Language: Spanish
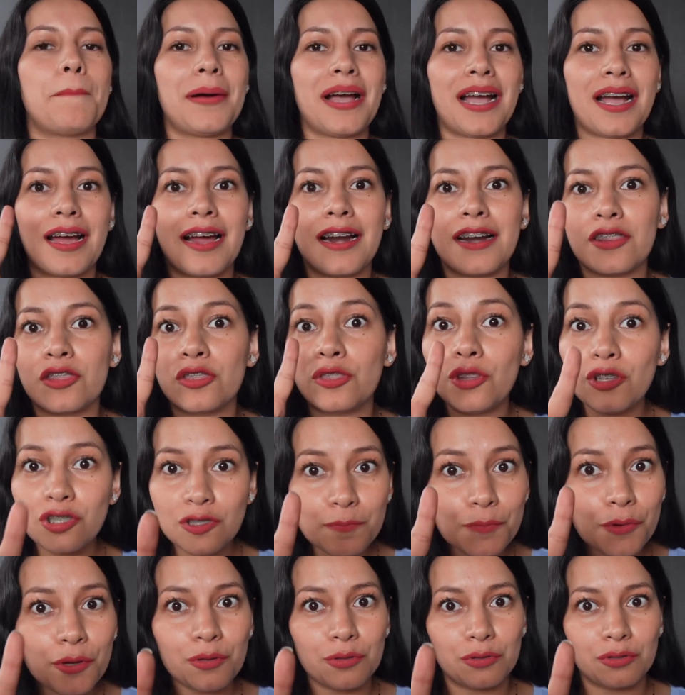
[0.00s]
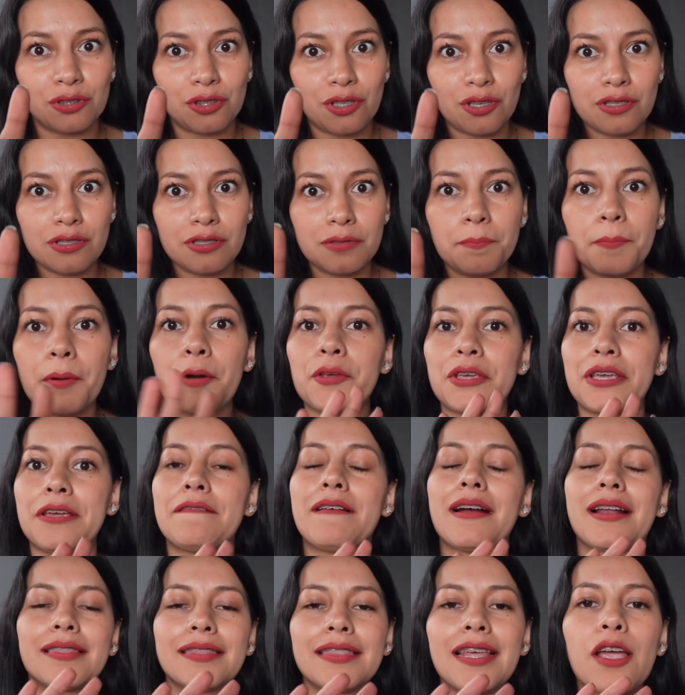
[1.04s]
pagar dos productos pero
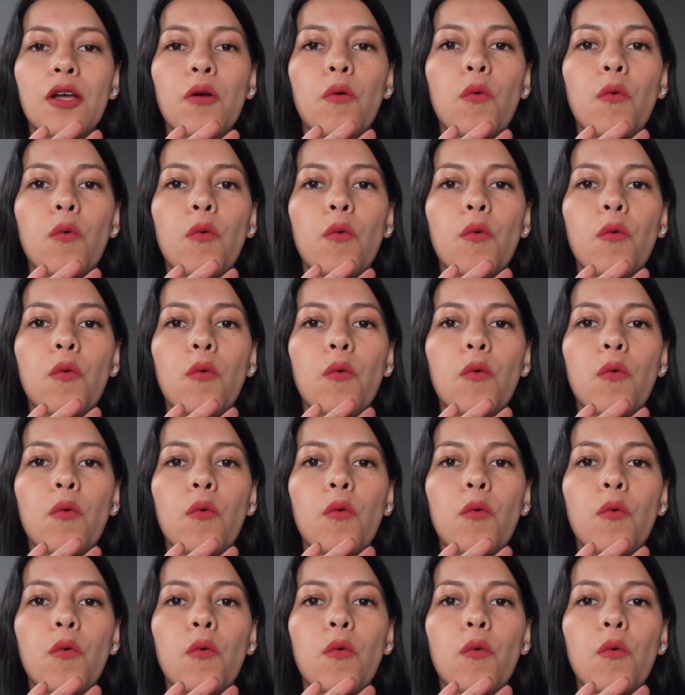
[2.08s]
llevarte